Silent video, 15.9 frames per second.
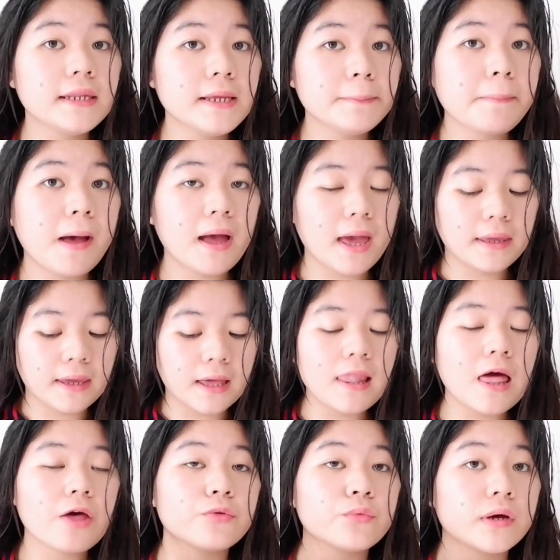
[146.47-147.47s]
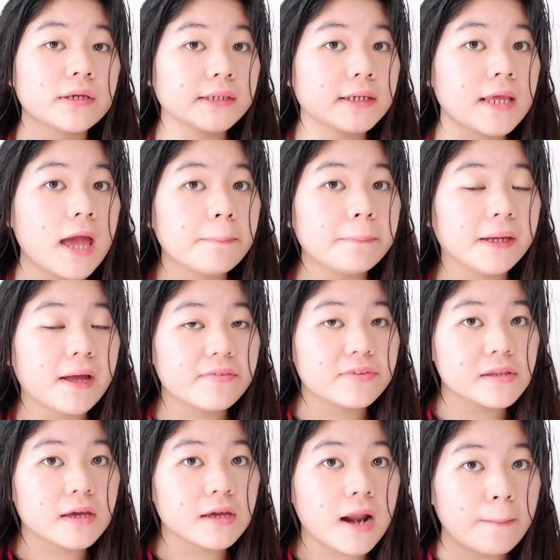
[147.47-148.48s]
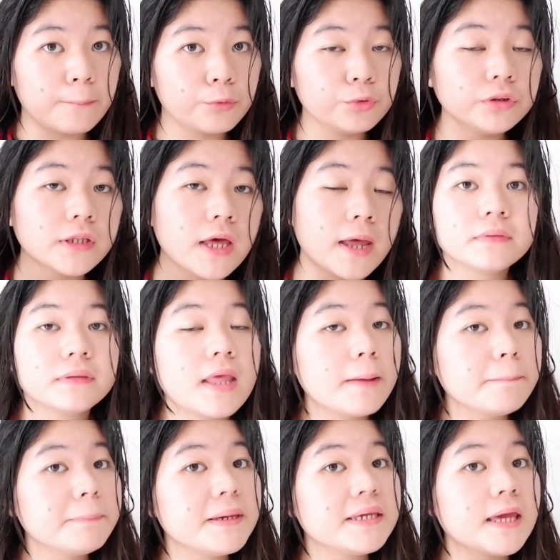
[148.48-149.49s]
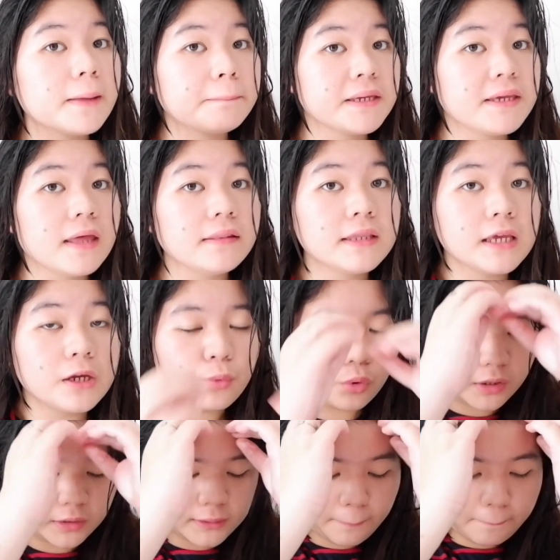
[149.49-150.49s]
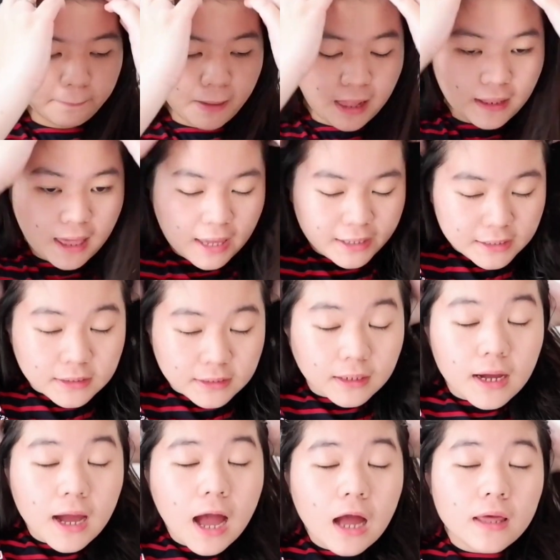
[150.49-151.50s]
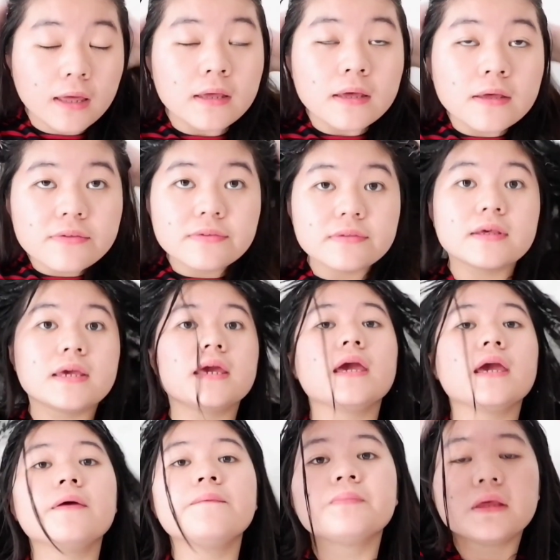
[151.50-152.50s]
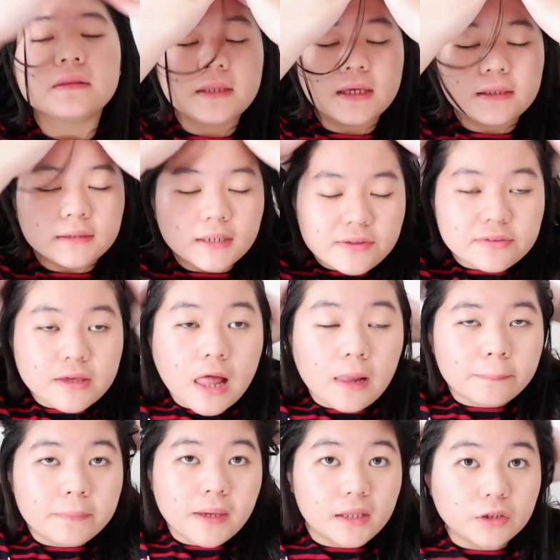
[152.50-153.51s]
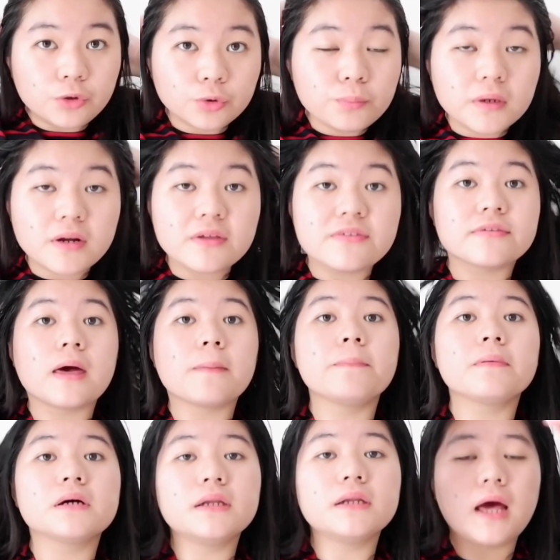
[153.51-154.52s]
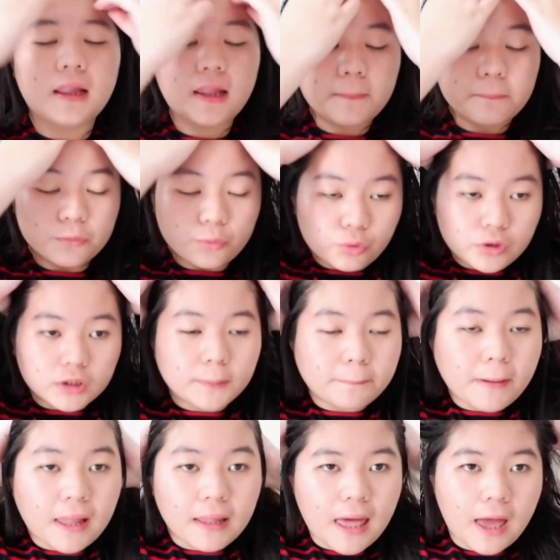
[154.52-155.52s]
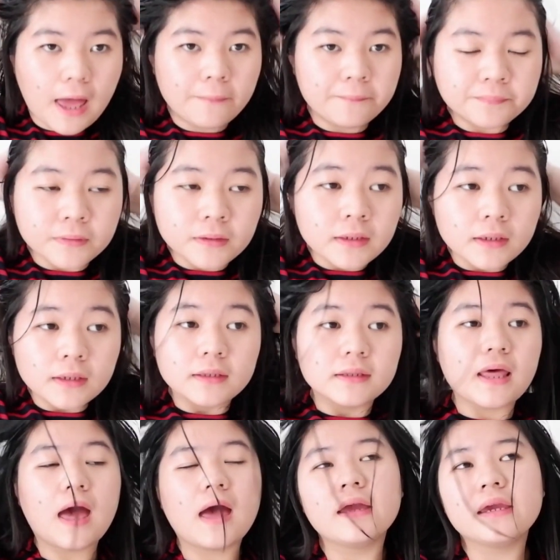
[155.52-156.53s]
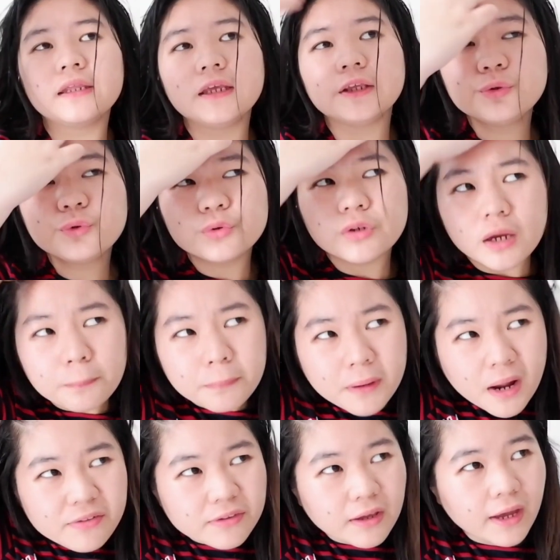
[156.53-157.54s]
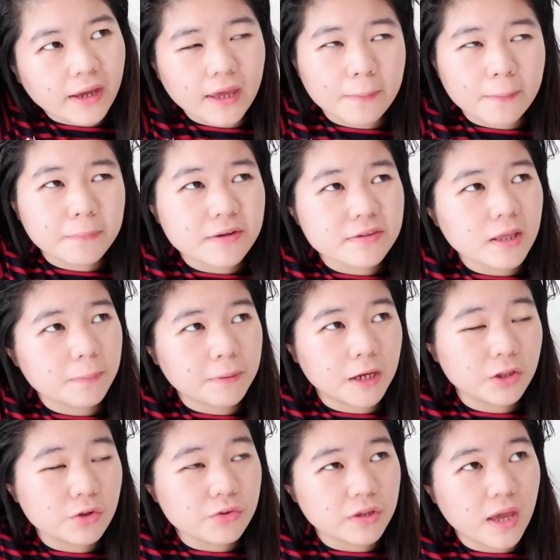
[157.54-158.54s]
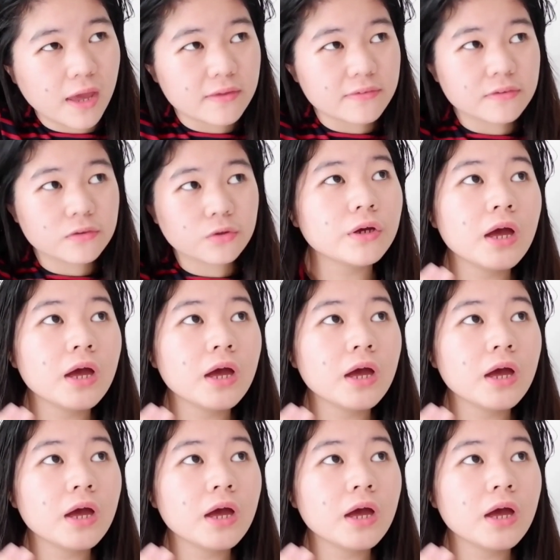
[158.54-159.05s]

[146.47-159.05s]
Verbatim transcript: ini pakainya langsung aja diaplikasikan ke rambut dan, pijat-pijat di kulit kepala hingga si tea tree ini tuh meresap ke dalam kulit kepala. Nah ini tuh udah berasa kayak meresap gitu sih guys.